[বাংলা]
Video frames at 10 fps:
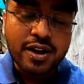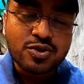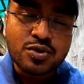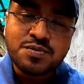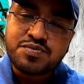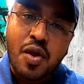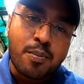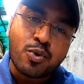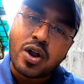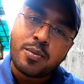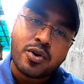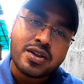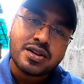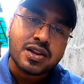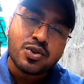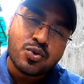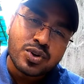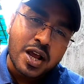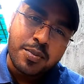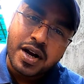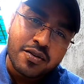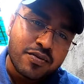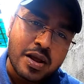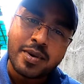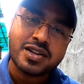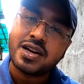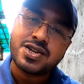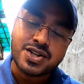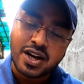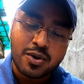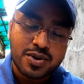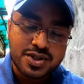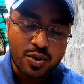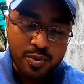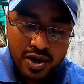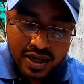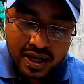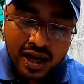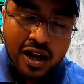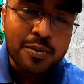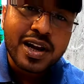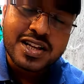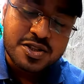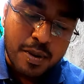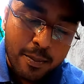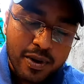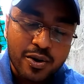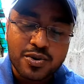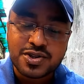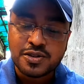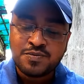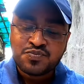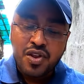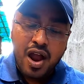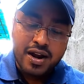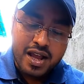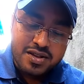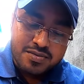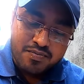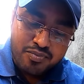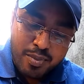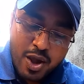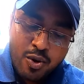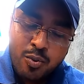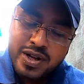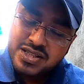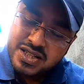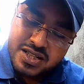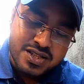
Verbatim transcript: একদম পোড়া পোড়া যে তন্দুর টাইপের একটা ফ্লেভার থাকে সেটা রয়েছে ওপরে একটা ক্যারামেলাইজড ব্যাপার রয়েছে আর এই মেয়ো বা চিজ